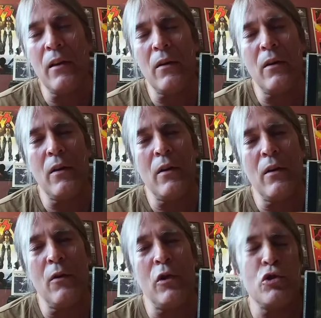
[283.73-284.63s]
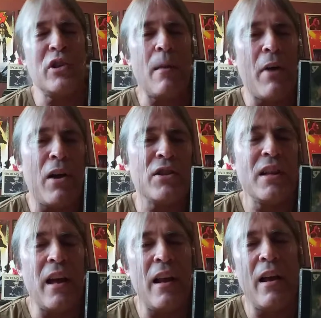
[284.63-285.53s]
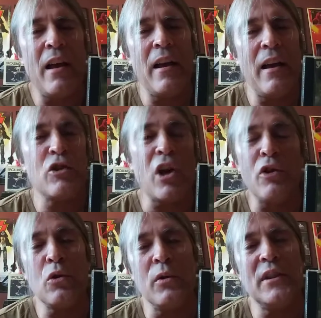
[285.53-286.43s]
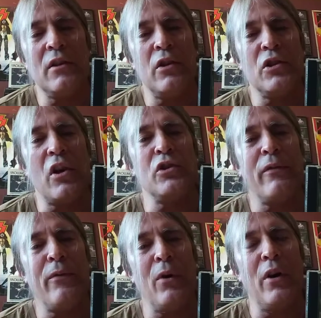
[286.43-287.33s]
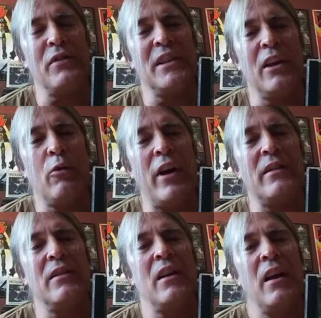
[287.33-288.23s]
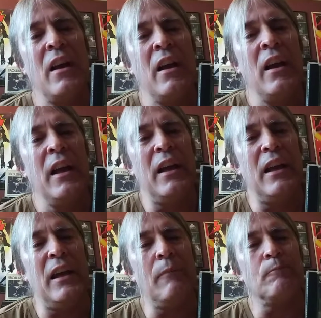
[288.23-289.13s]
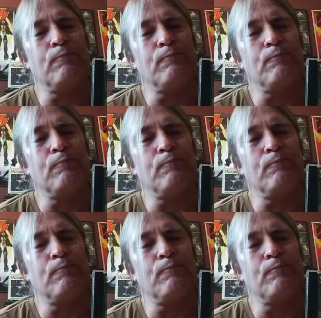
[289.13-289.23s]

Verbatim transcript: Euh, on a juste à penser à la chanson titre, A Full of Secrets. Et